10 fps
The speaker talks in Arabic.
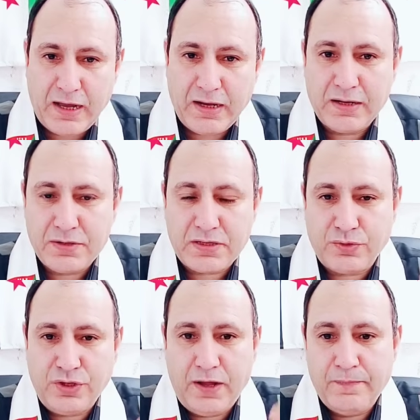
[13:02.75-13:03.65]
على
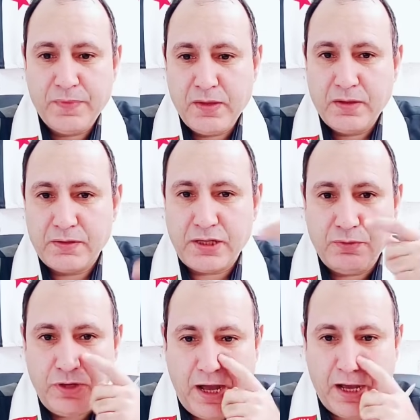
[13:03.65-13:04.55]
صنع
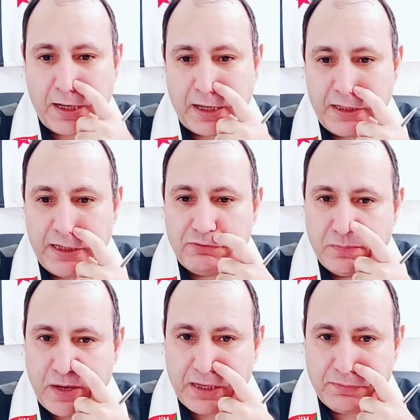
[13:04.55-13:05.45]
دولة حقيقية في
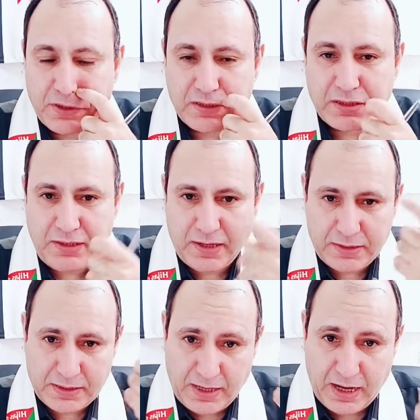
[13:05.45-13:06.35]
المغرب تستطيع أن
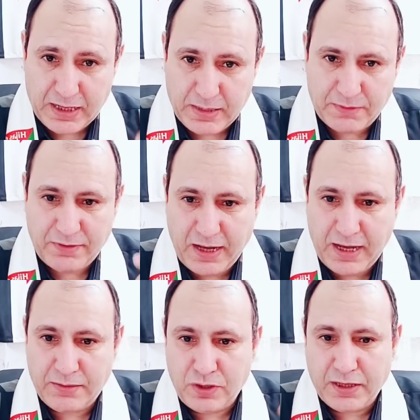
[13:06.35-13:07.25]
تتحكم في
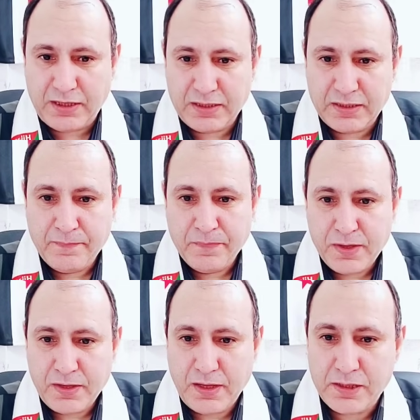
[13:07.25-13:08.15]
العالم ولكن
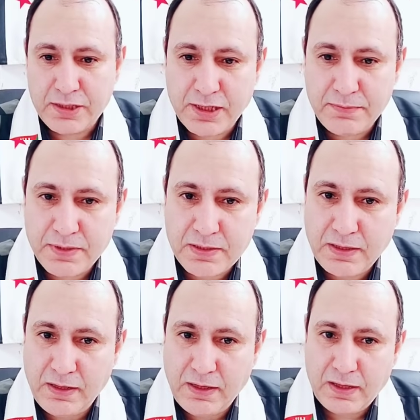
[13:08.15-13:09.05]
يلجأ
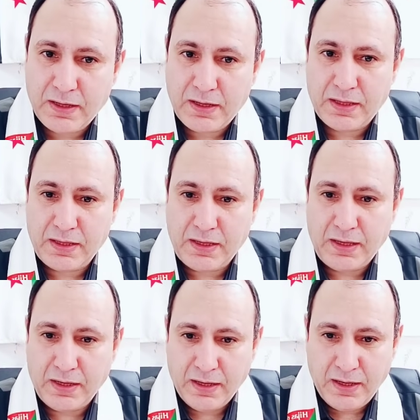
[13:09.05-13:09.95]
المسكين إلى
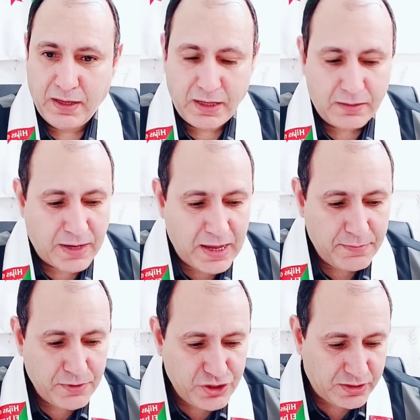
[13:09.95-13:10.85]
هذه
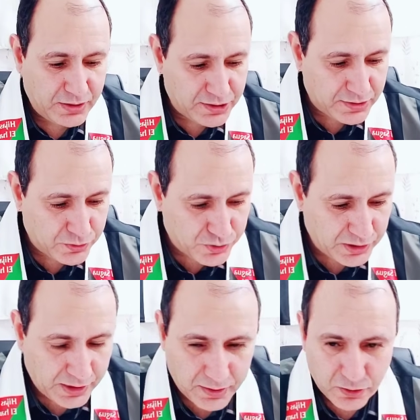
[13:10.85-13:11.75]
البرامج
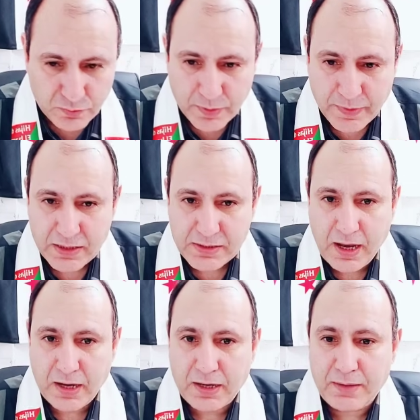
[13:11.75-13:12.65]
التجسسية لربما
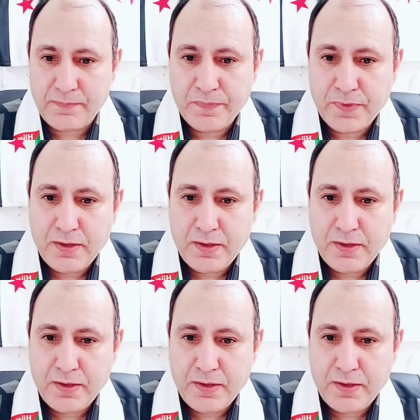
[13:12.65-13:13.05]
يتحكم